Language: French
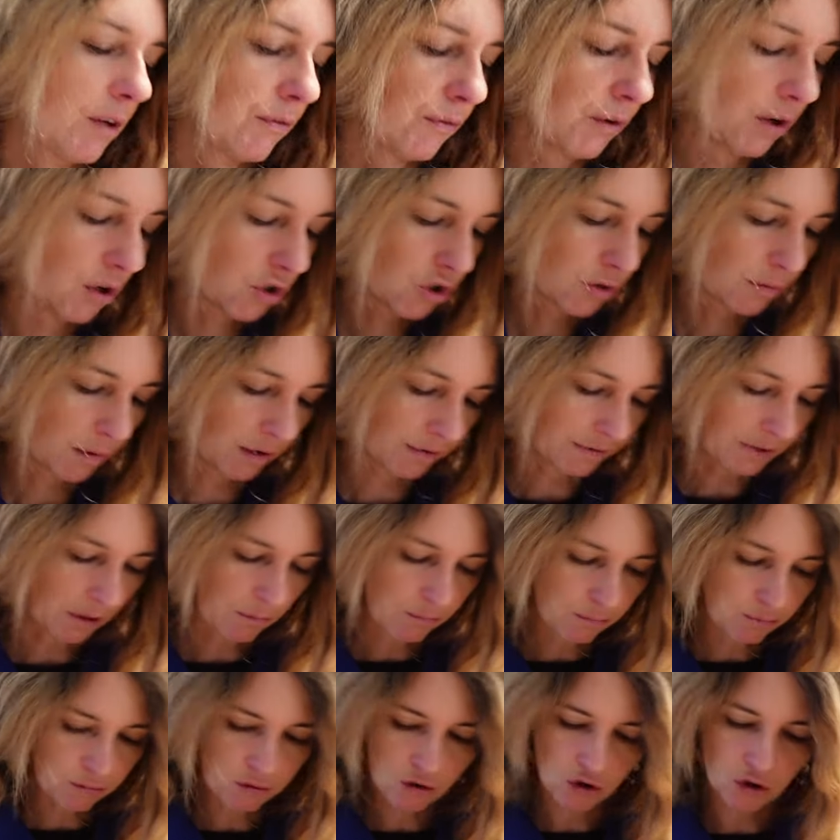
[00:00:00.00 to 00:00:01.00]
Franchement, ça
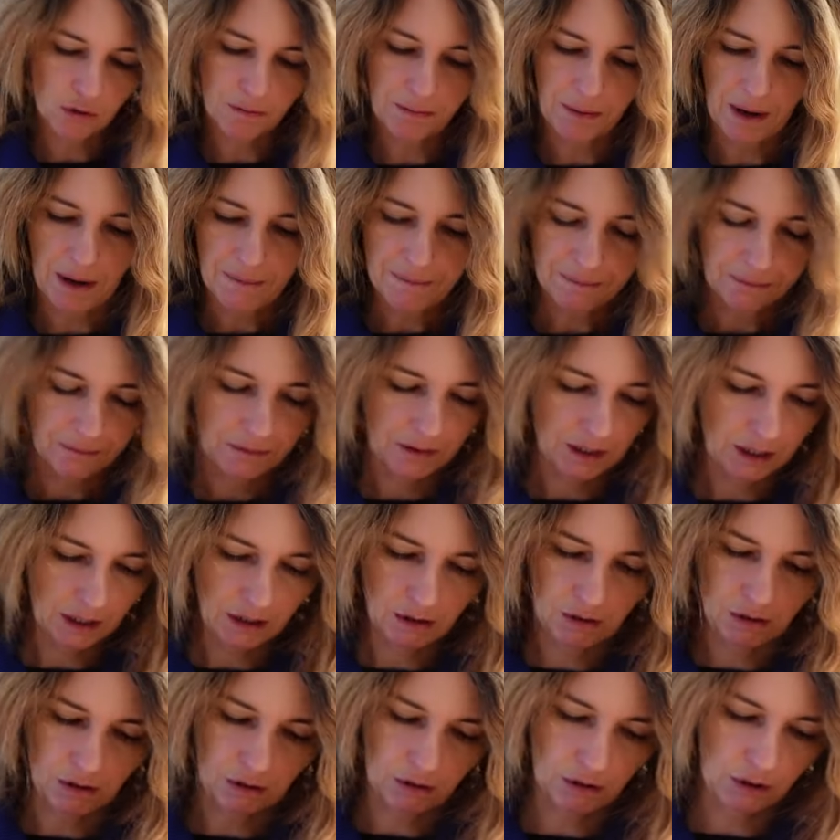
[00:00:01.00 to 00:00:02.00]
bouge pas.
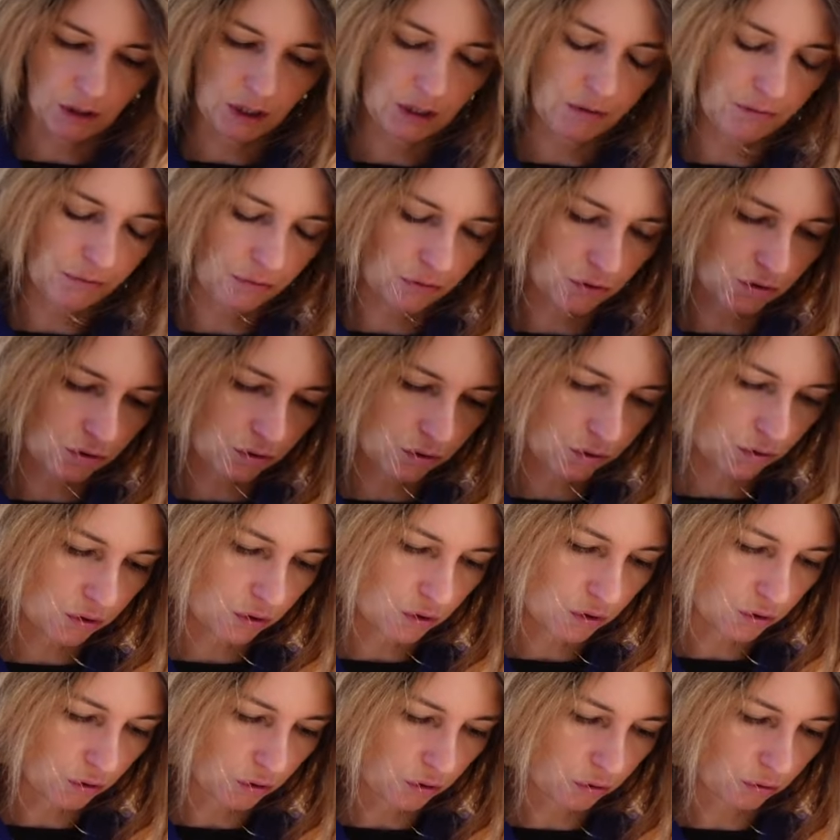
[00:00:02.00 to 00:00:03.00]
Alors, il faut juste que
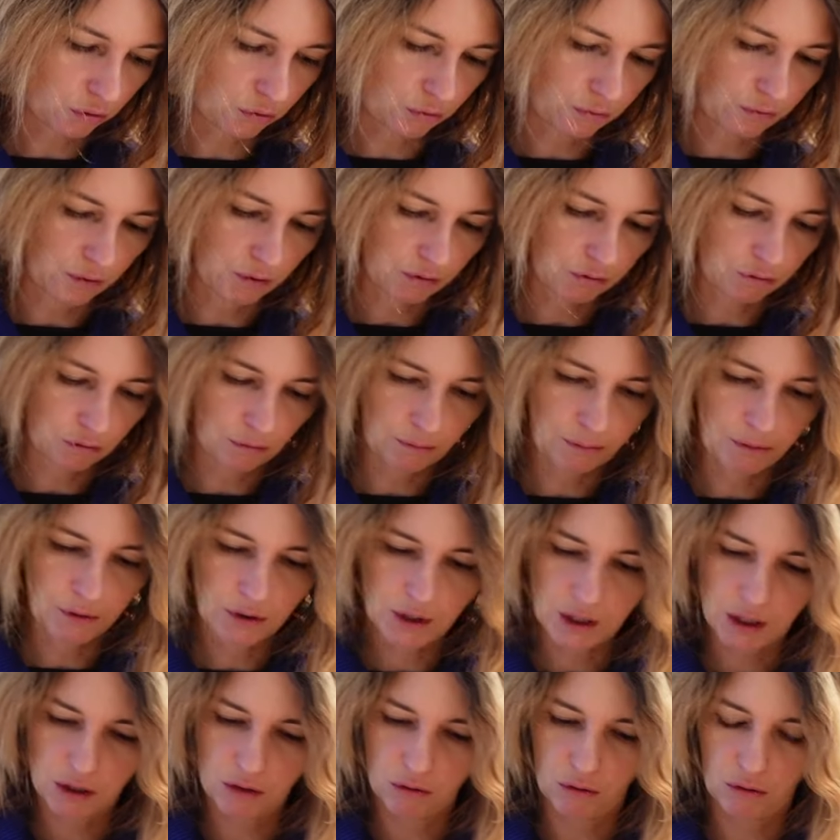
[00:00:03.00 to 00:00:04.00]
je retrouve son
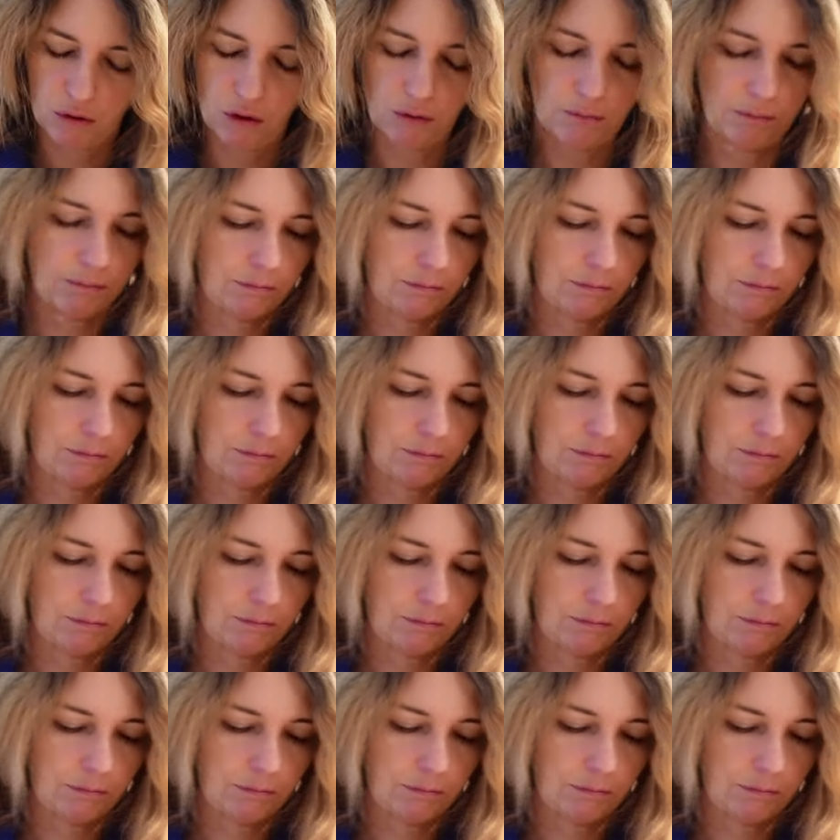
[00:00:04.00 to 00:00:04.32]
petit haut.